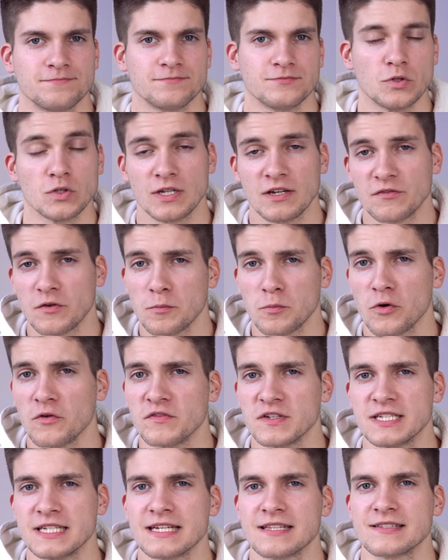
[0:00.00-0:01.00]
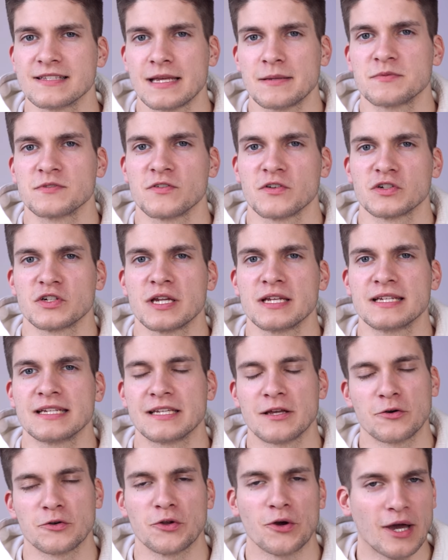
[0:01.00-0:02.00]
Und davon profitierten
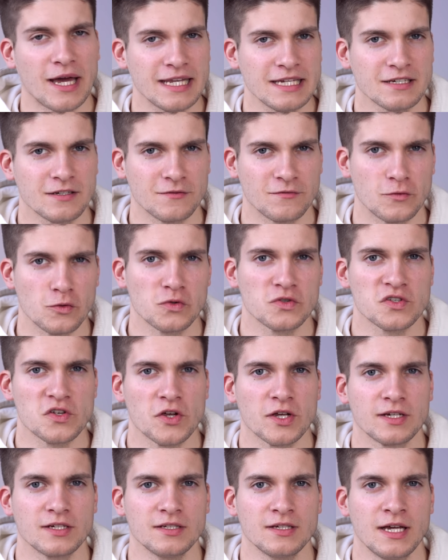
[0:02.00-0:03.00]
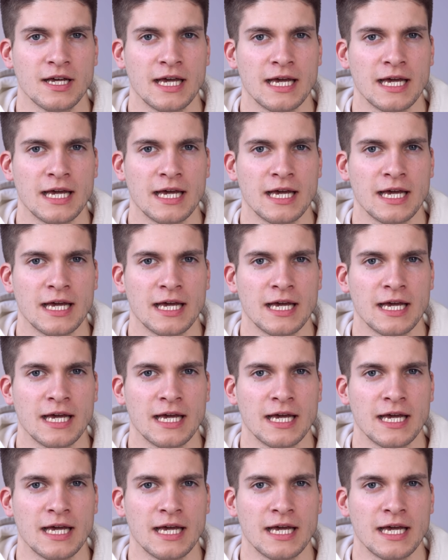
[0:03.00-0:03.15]
selbstverständlich auch noch andere Flugzeuge,